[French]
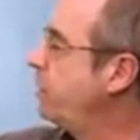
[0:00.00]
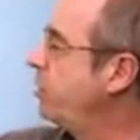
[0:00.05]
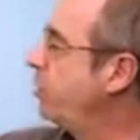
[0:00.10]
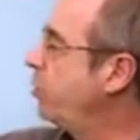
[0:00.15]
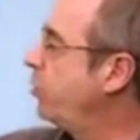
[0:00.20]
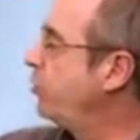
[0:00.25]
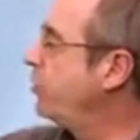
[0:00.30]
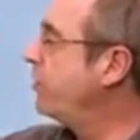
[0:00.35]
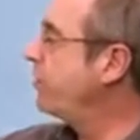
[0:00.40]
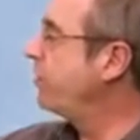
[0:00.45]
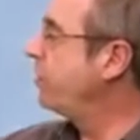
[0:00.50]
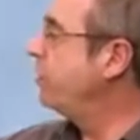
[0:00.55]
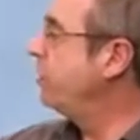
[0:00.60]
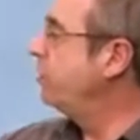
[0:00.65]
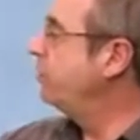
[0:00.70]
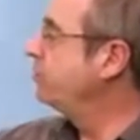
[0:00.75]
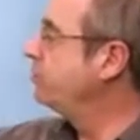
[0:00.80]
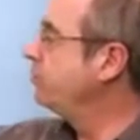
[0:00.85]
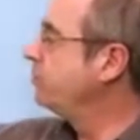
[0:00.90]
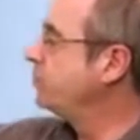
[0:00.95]
et en connaissant
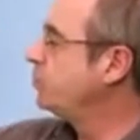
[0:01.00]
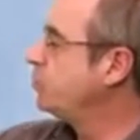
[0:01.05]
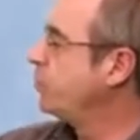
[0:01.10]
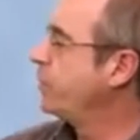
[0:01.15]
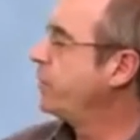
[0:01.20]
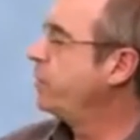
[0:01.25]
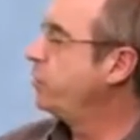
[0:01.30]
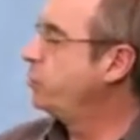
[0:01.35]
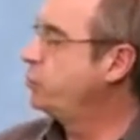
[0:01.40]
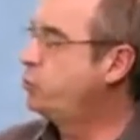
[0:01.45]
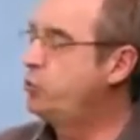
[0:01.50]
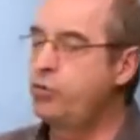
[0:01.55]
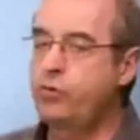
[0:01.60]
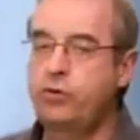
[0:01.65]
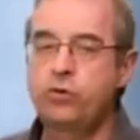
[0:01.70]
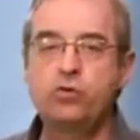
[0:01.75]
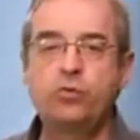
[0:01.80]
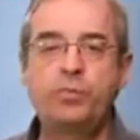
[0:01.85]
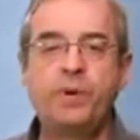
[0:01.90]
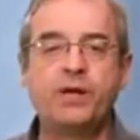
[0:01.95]
l'homme, tout
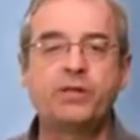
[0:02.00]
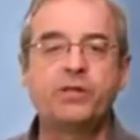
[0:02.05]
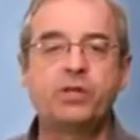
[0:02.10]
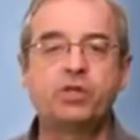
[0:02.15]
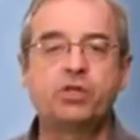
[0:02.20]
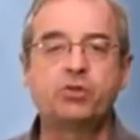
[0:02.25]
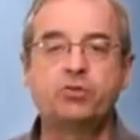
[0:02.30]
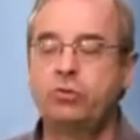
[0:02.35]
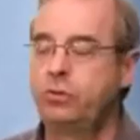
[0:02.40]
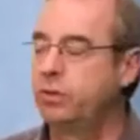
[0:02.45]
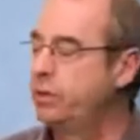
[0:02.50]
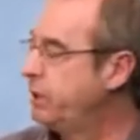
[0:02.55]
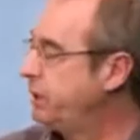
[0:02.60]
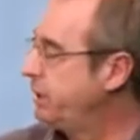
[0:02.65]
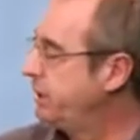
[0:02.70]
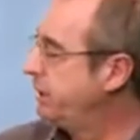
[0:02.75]
ce que nous partageons,